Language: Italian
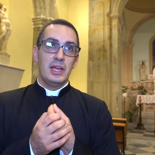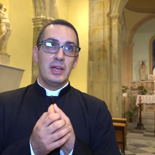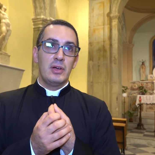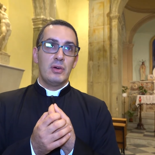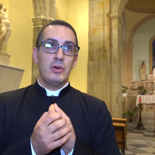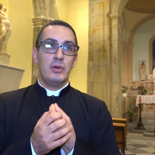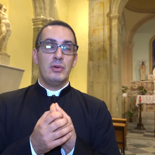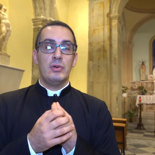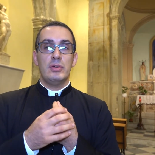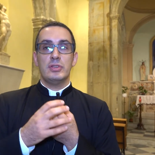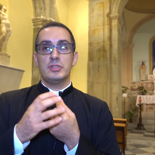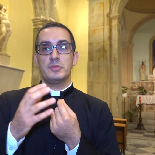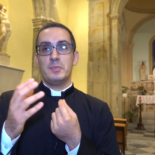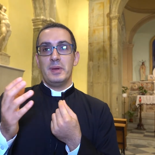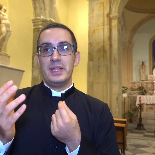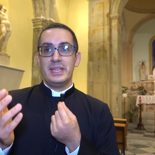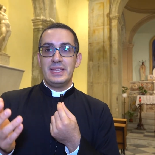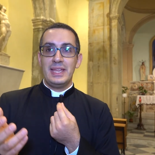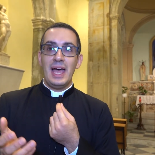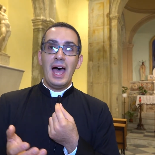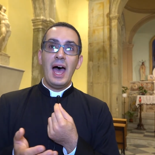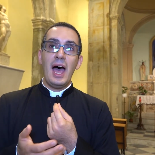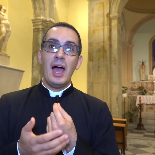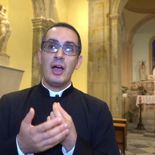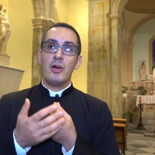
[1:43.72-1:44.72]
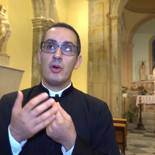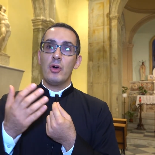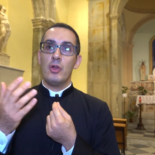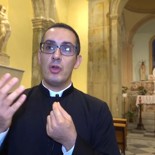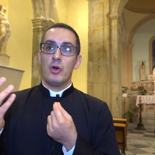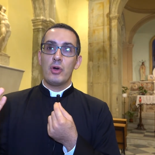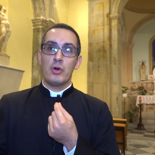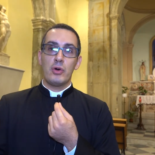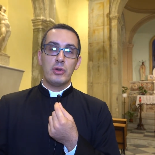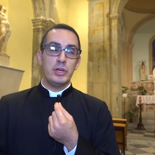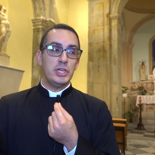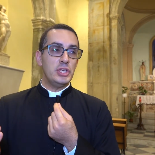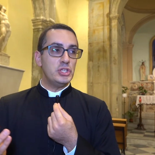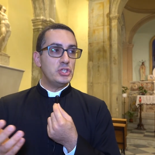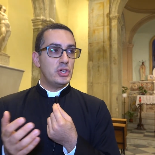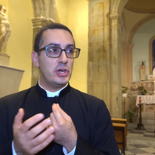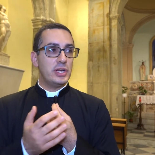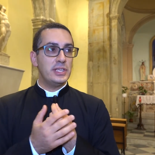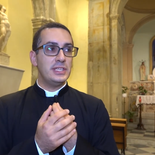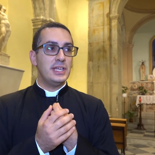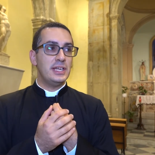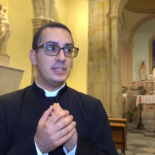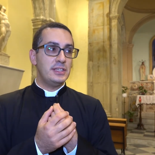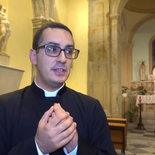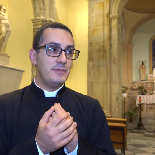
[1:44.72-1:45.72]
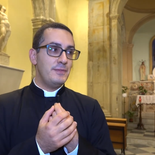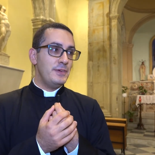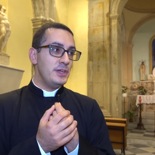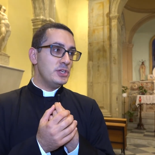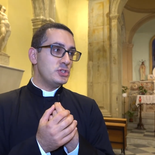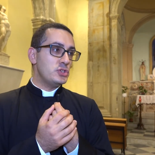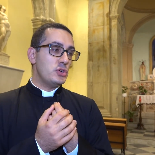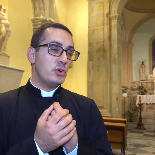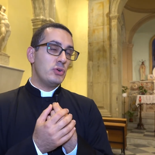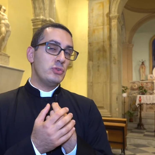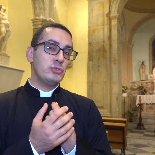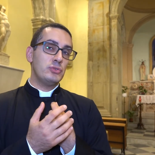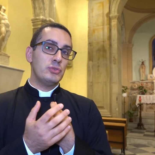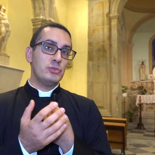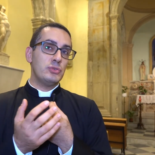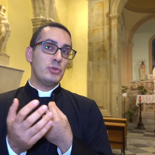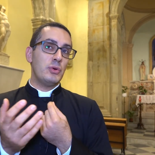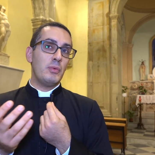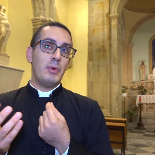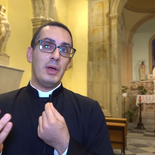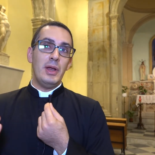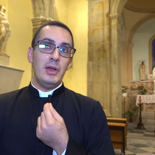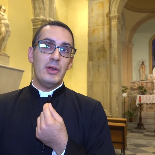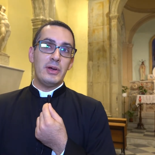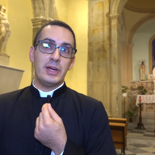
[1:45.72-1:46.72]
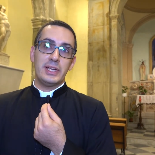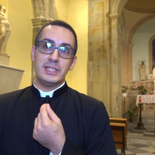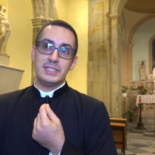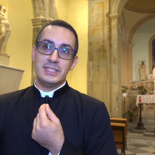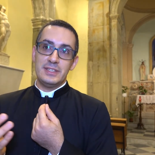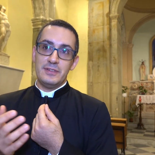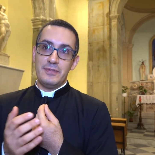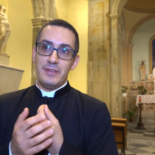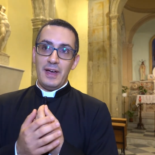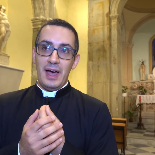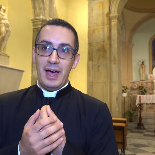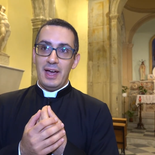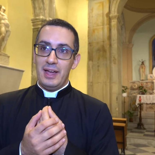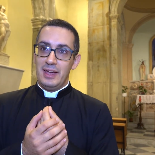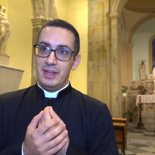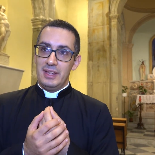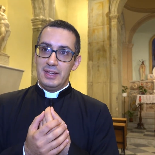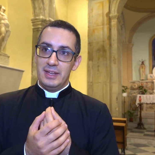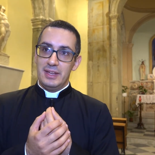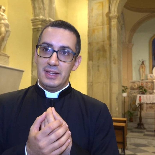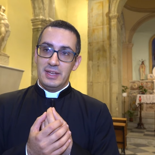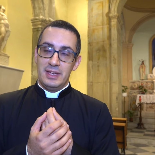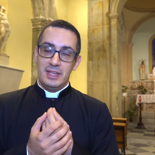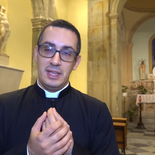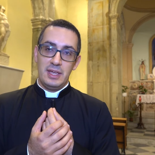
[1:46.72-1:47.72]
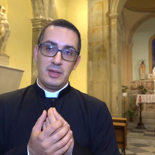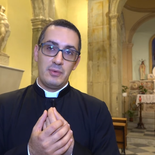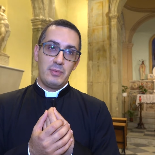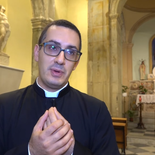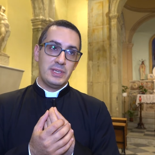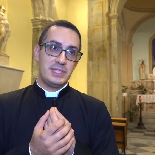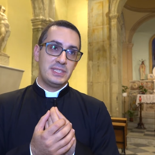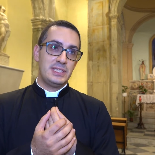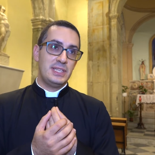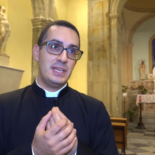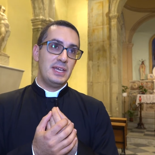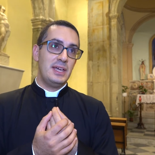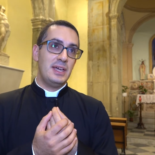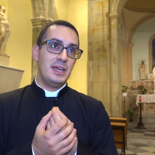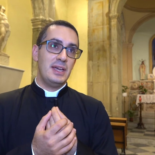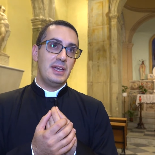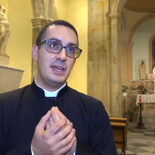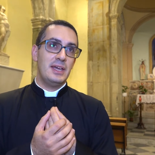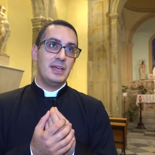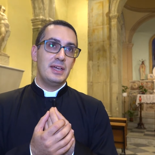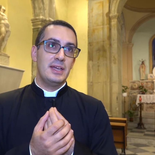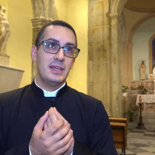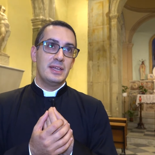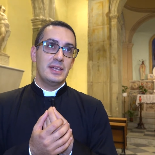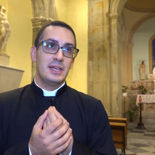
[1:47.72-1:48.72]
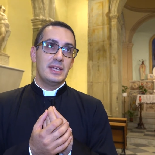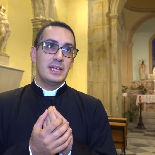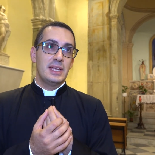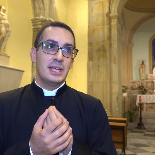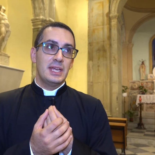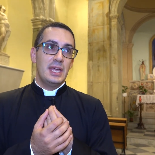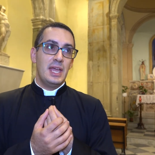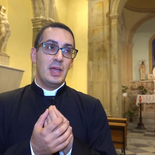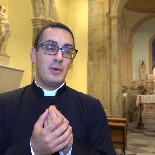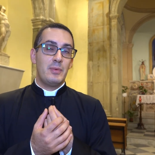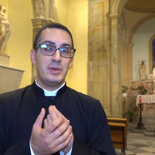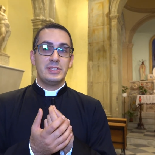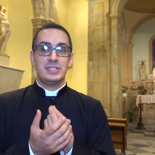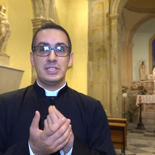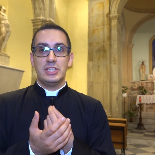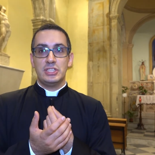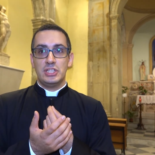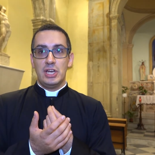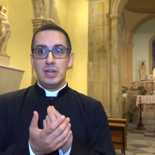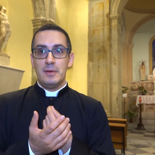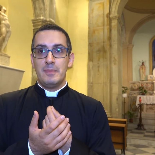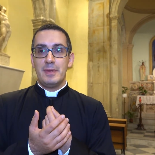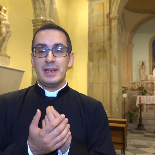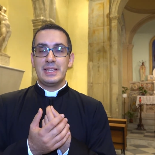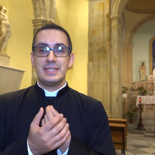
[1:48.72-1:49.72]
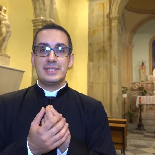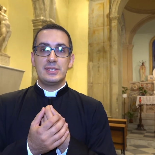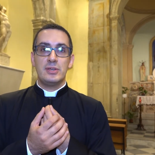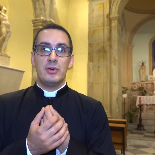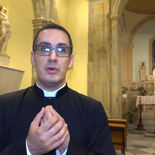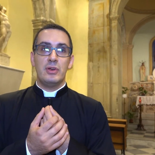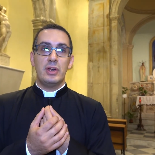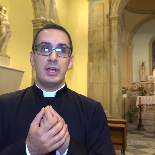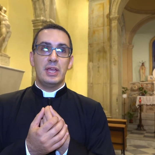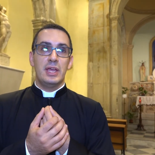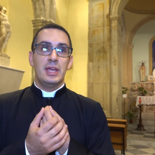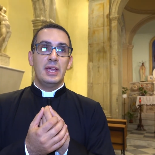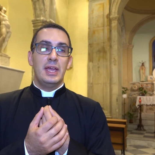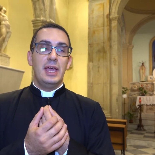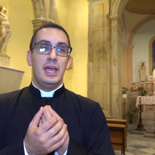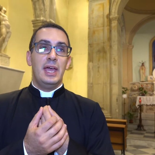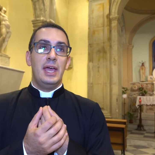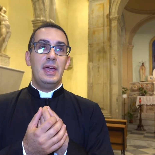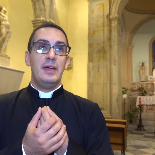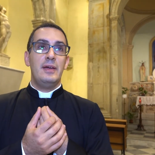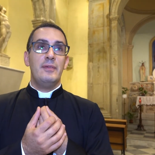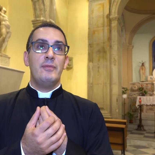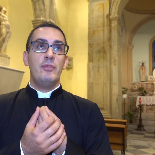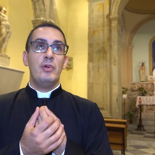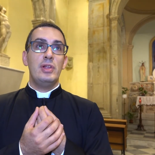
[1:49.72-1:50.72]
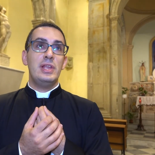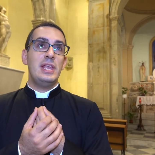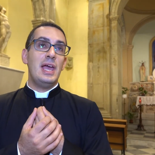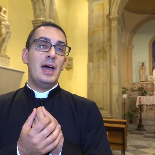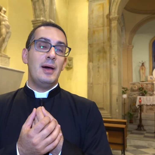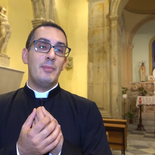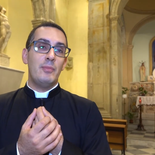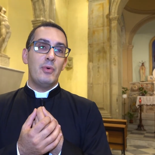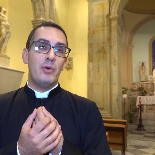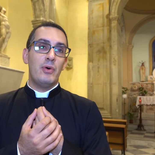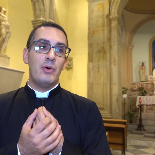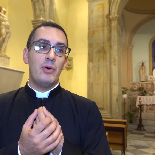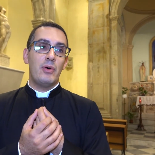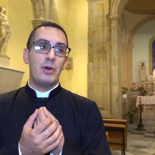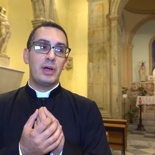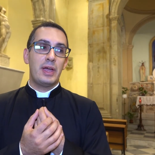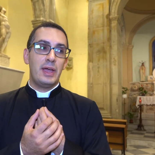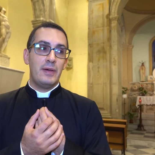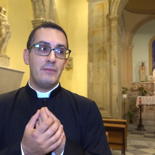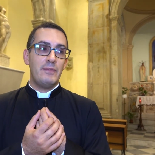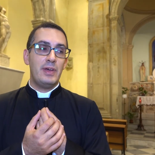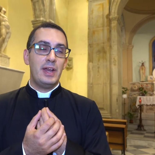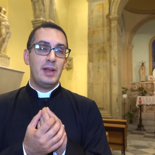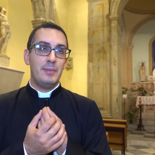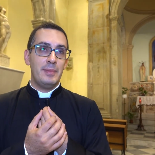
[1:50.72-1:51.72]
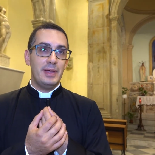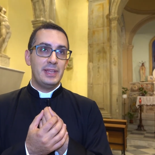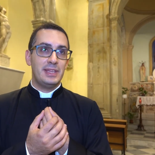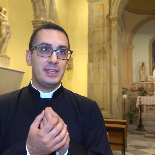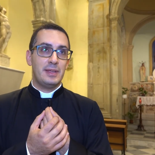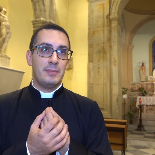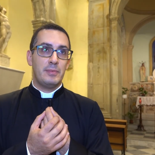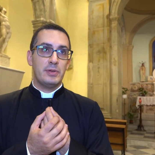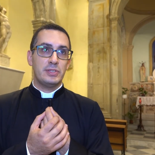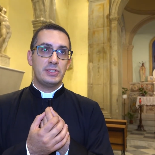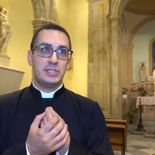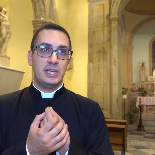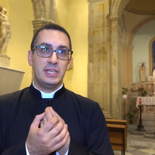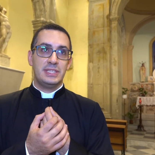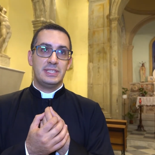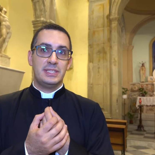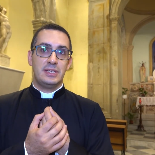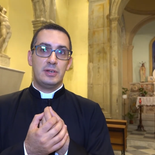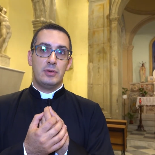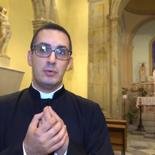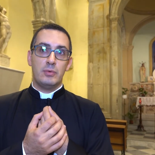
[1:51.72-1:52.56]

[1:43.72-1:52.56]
con lo spettacolo, con i giochi d'artificio, con tutto quello che si fa in queste in queste celebrazioni e vogliamo che veramente possa essere